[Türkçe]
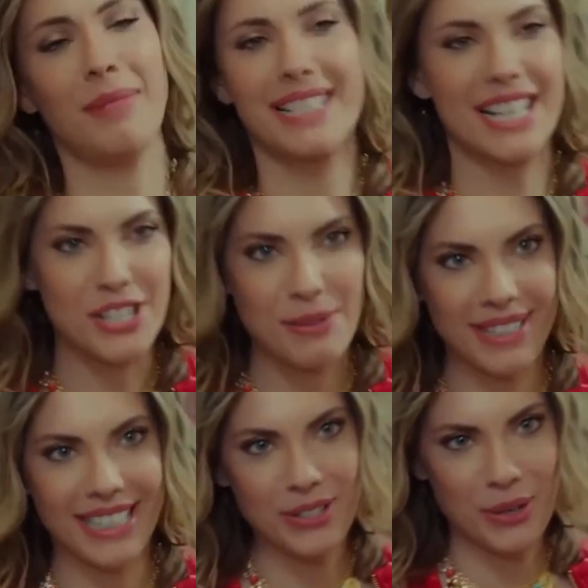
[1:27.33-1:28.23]
Bazen
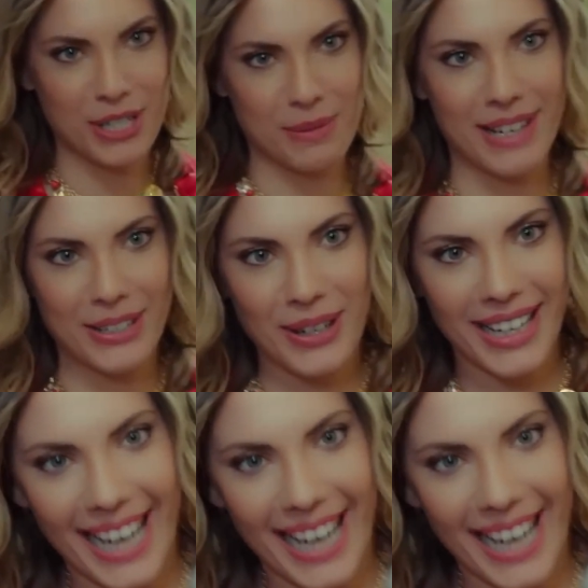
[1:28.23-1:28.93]
cimriliğin çok işime yarıyor